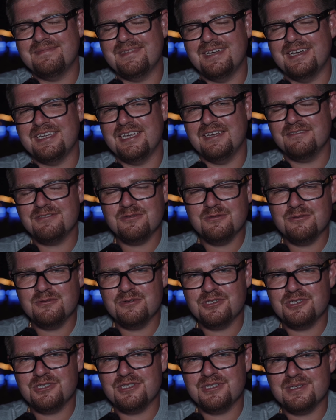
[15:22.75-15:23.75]
а я в свою
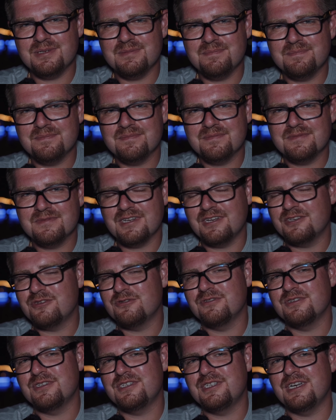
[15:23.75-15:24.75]
очередь
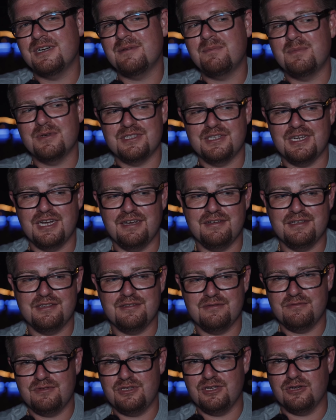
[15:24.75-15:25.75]
хочу вас всех поздравить,
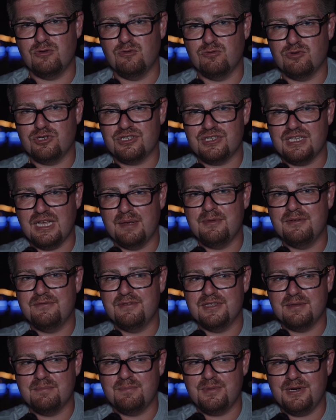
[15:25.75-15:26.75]
тех, кто уже с нами
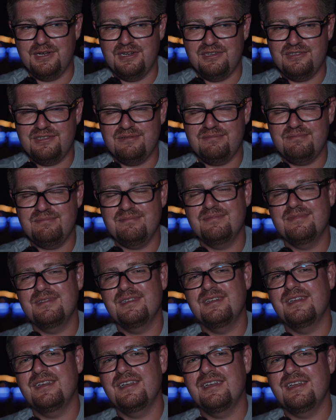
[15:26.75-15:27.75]
в этом проекте,
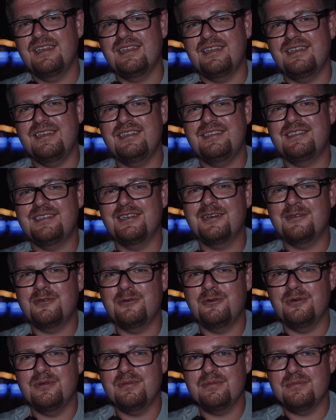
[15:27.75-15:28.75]
и тех,
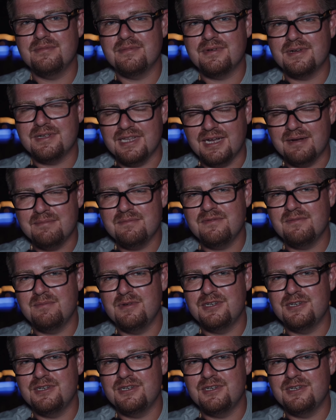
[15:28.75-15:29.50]
кто к нам в